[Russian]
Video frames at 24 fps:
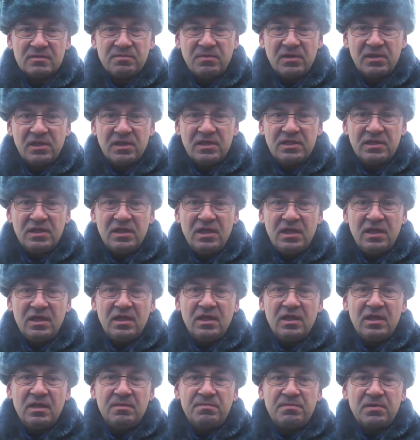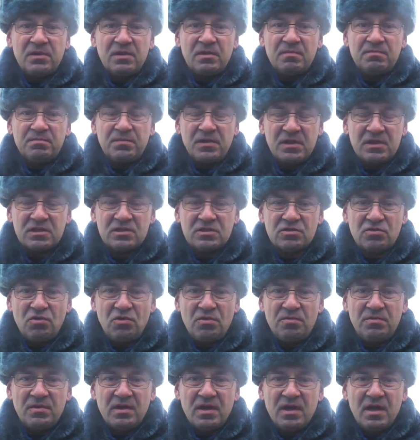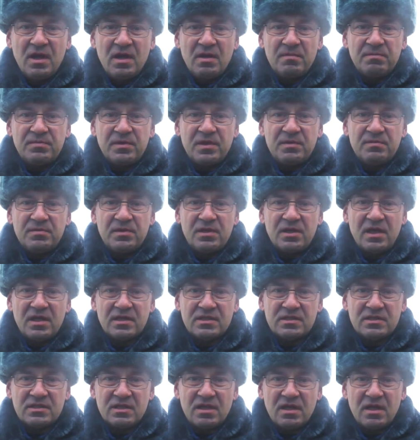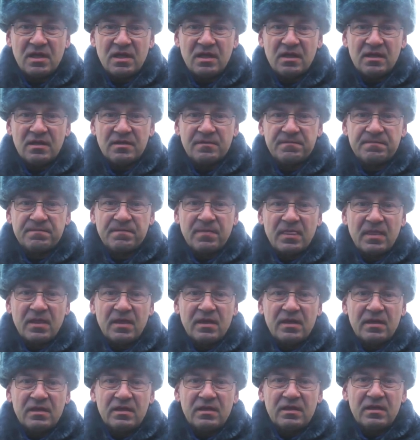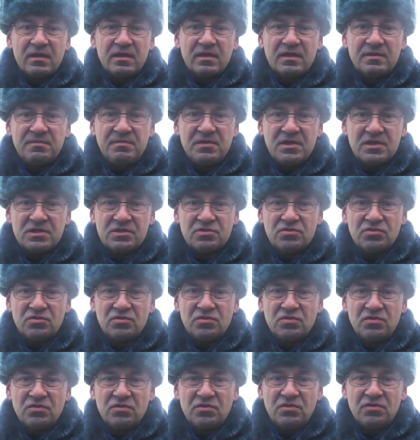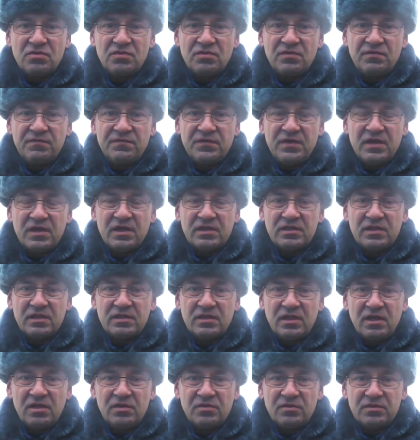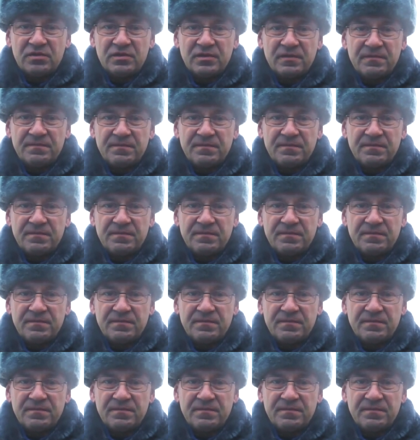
от полыньи и ползком пробираться э, к месту выхода на лед.